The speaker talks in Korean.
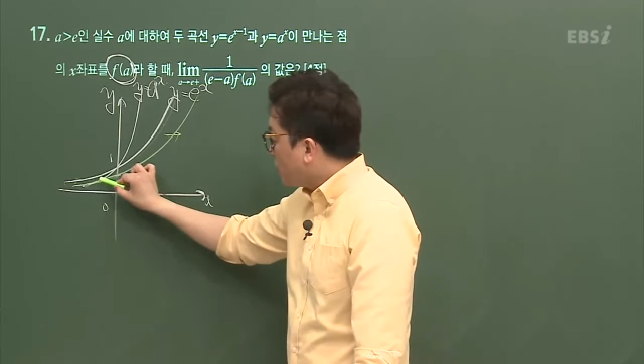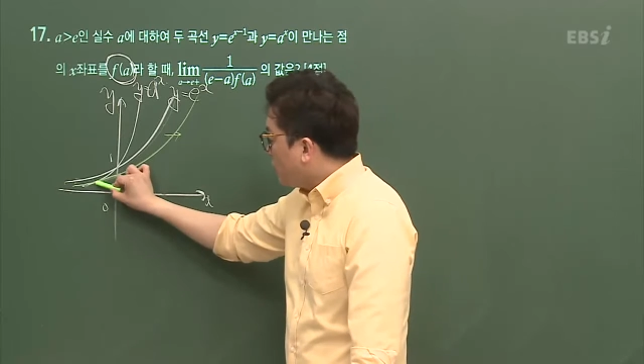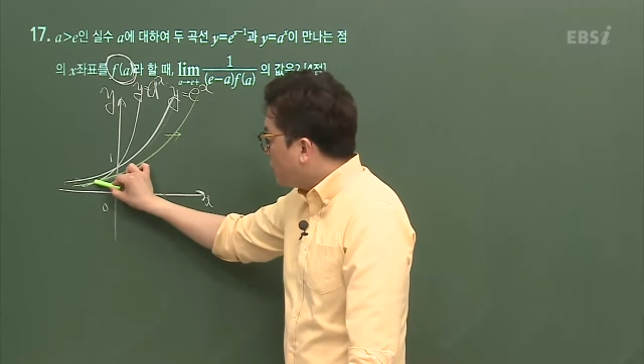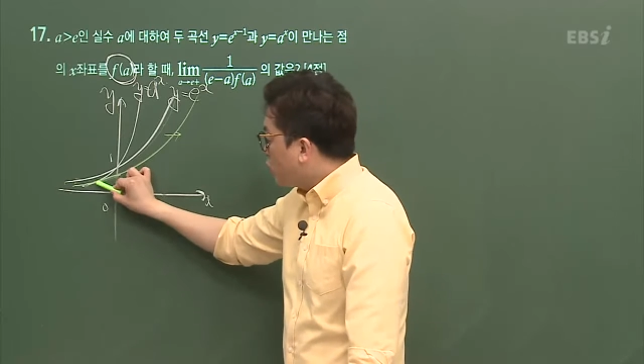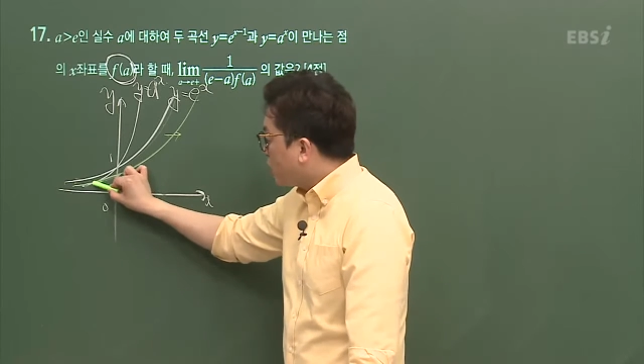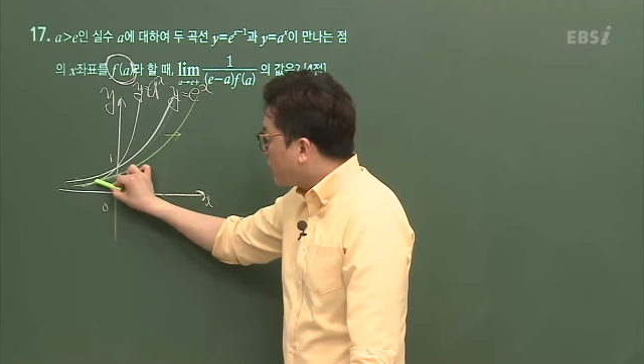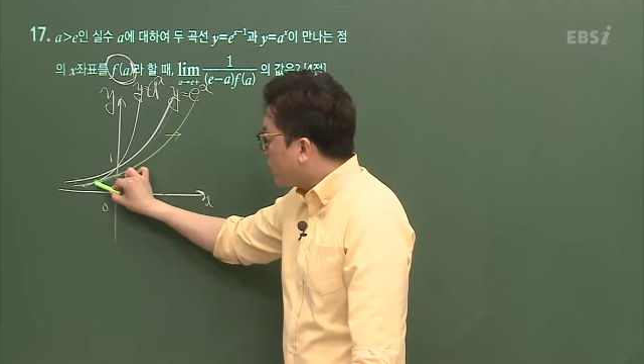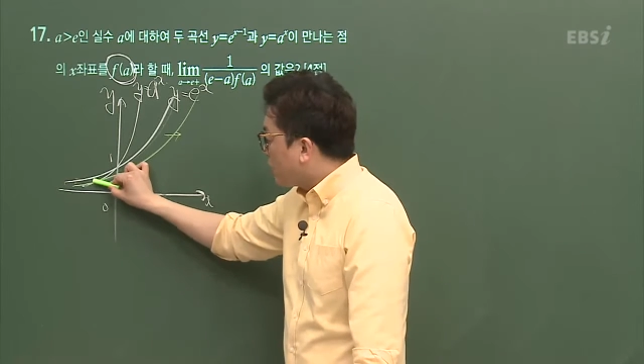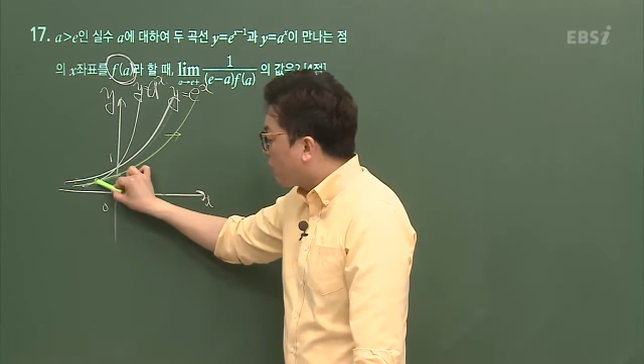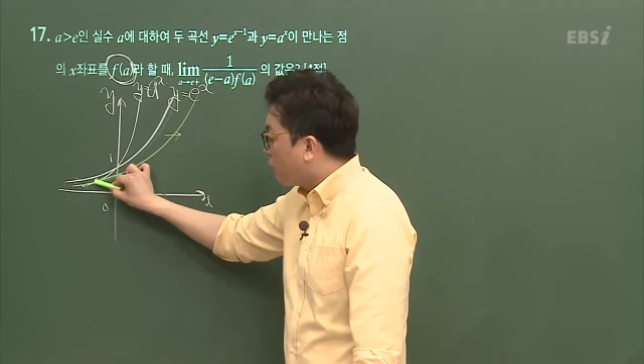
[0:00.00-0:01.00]
생겨? 이쪽에
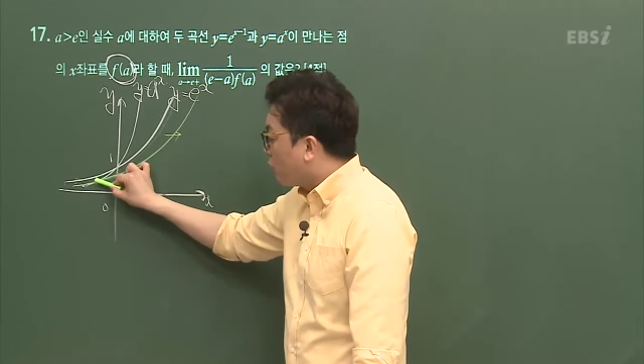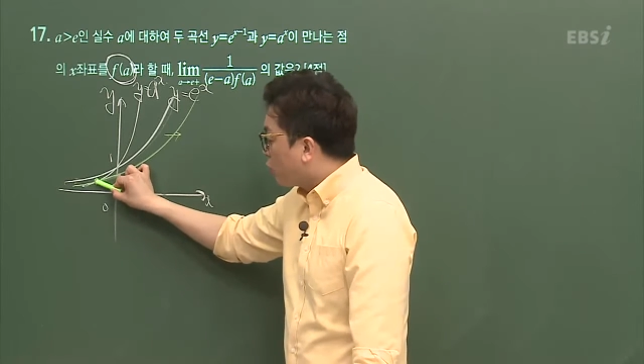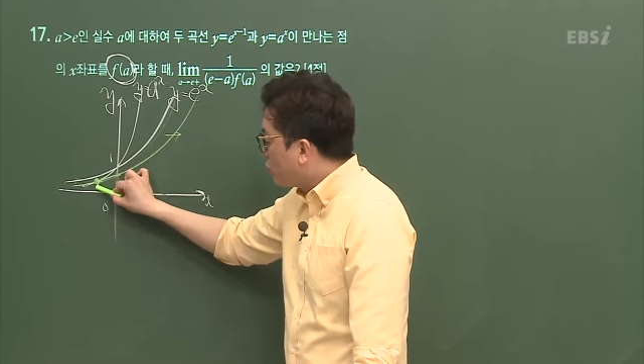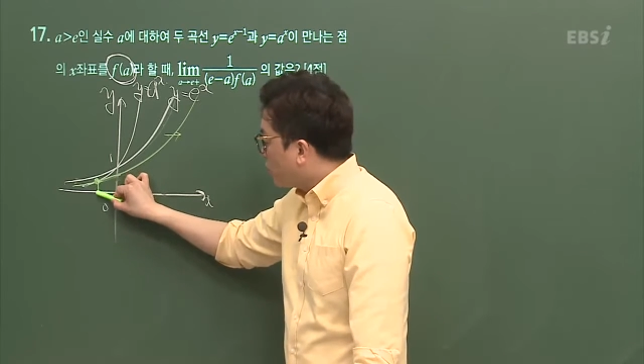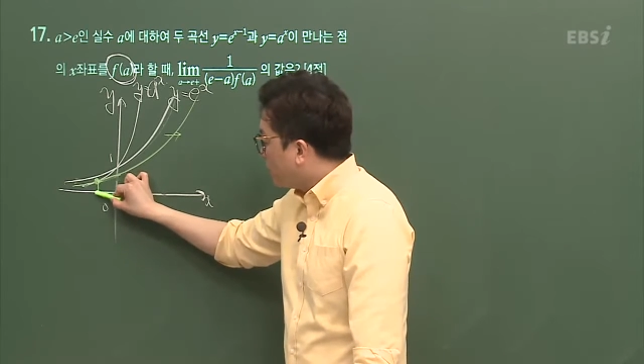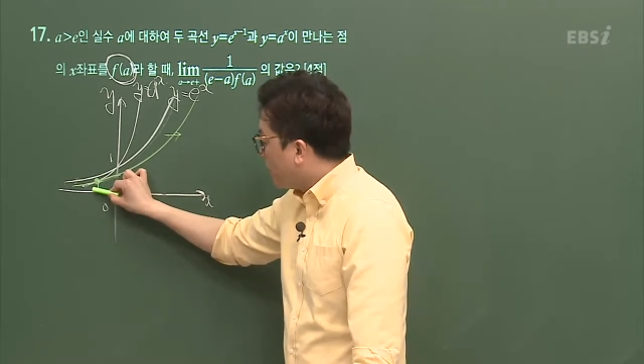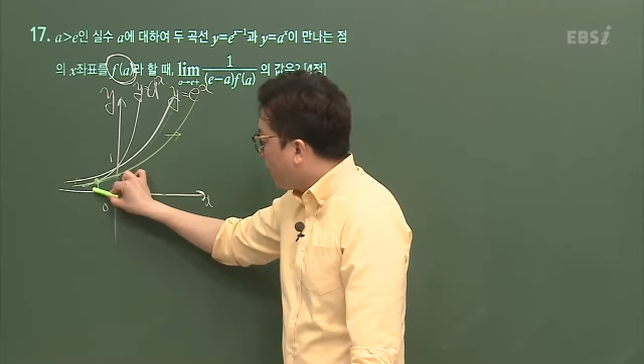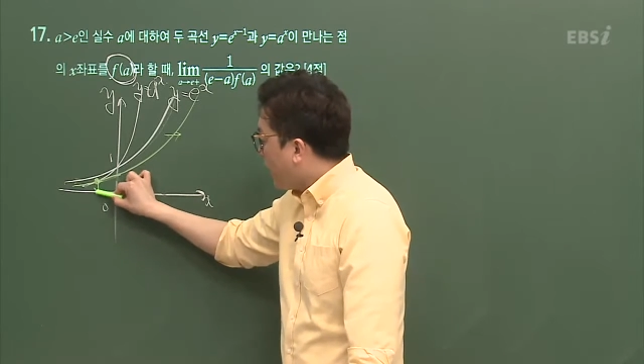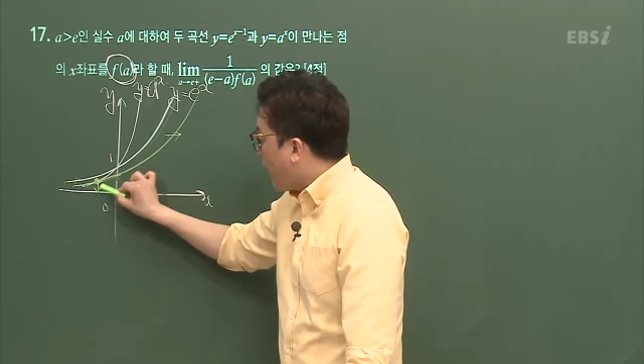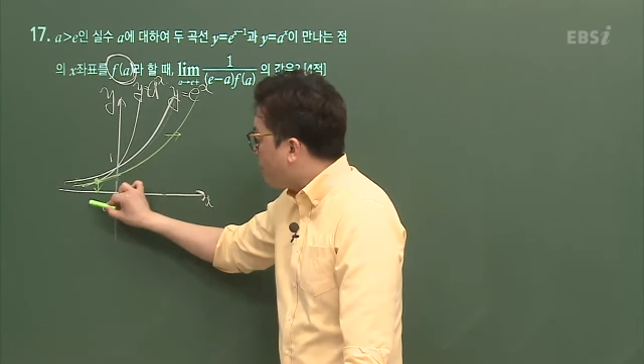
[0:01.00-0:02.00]
생길 거라고요. 교점이.
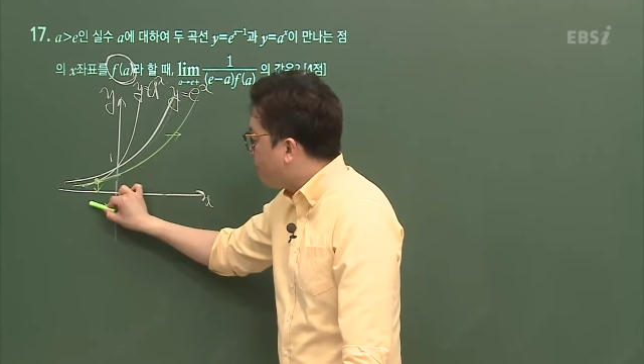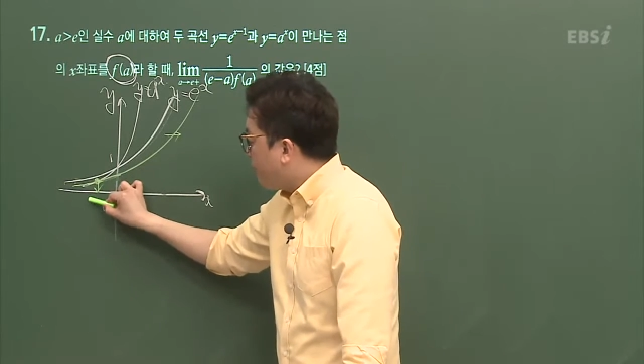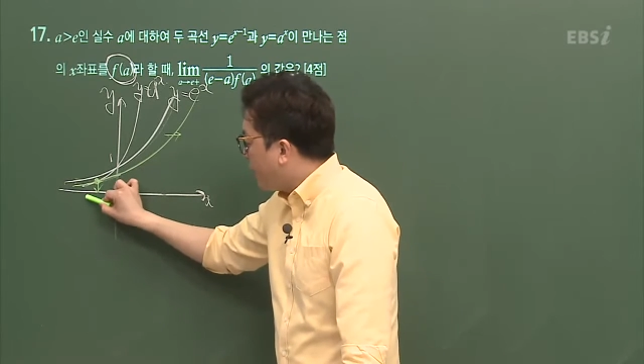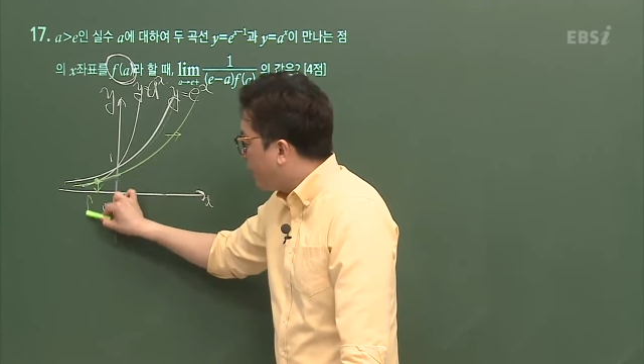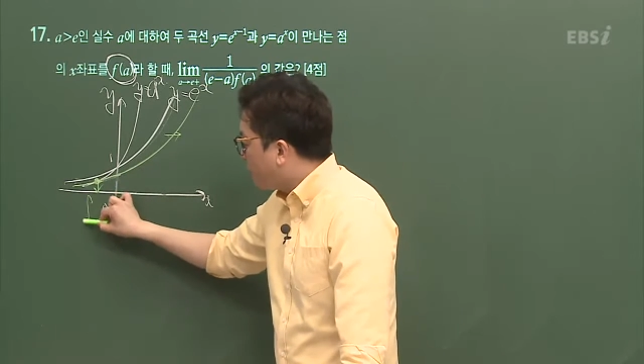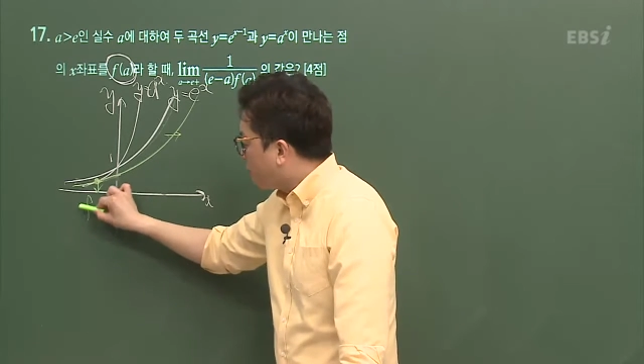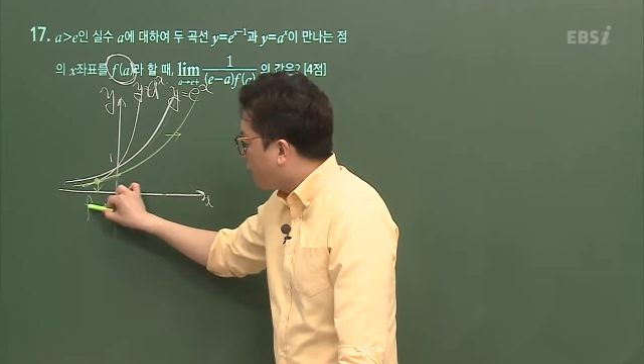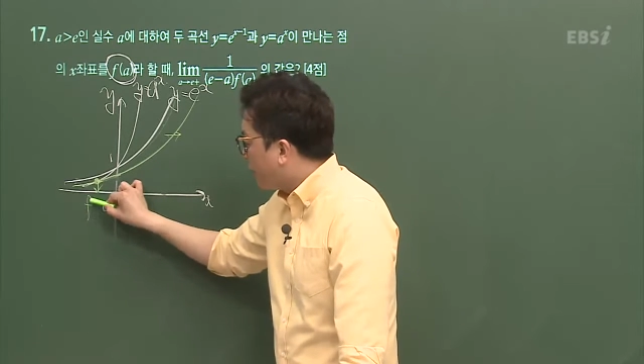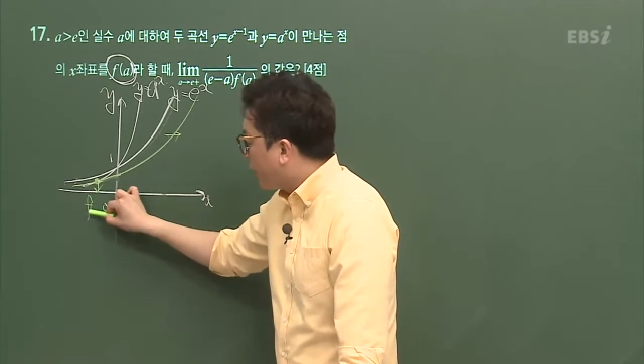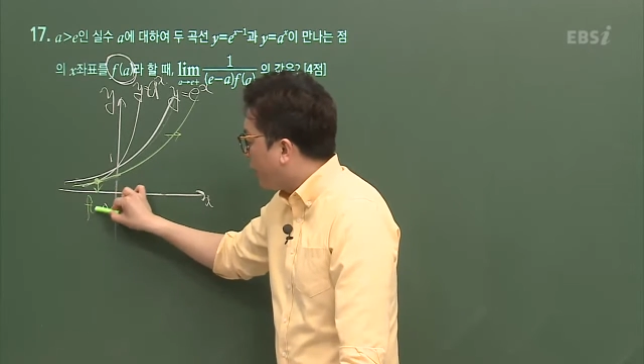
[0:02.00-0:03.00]
얘가
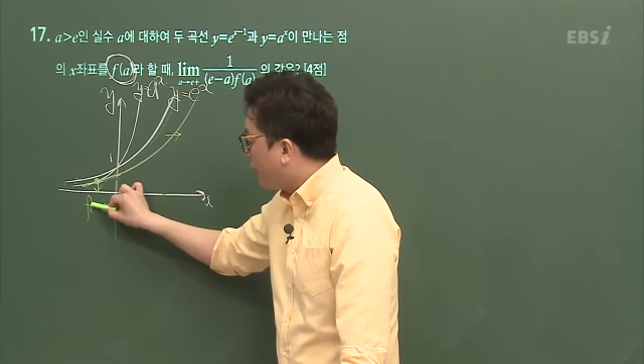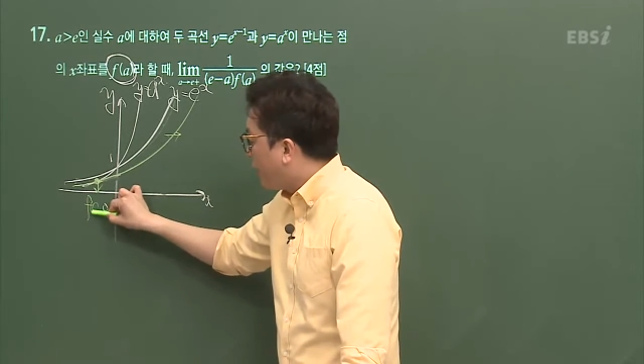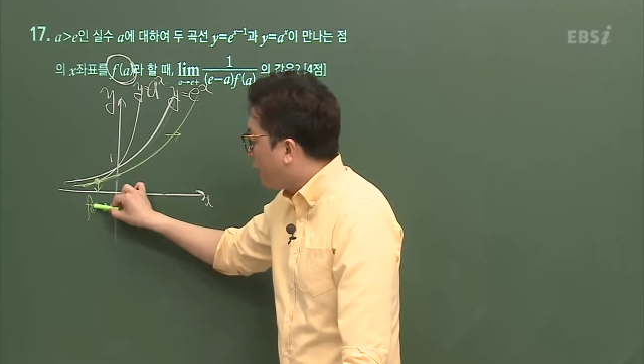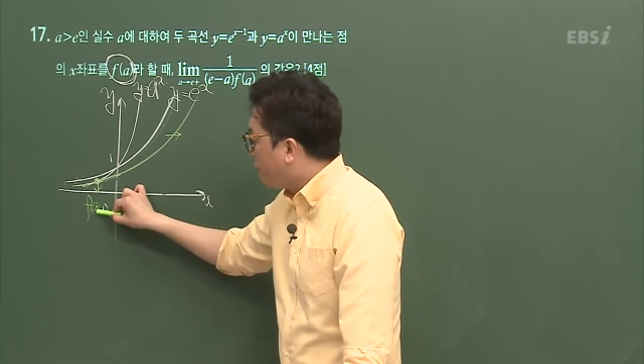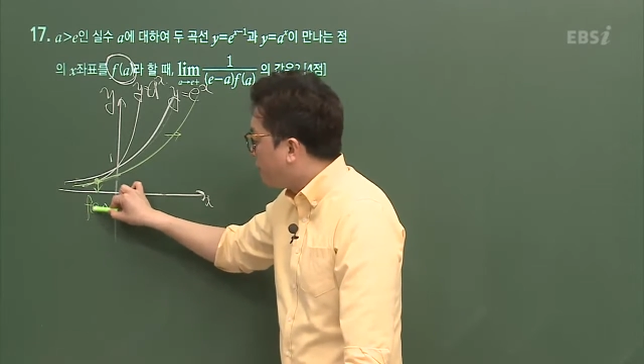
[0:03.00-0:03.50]
fa라고요. 얘가.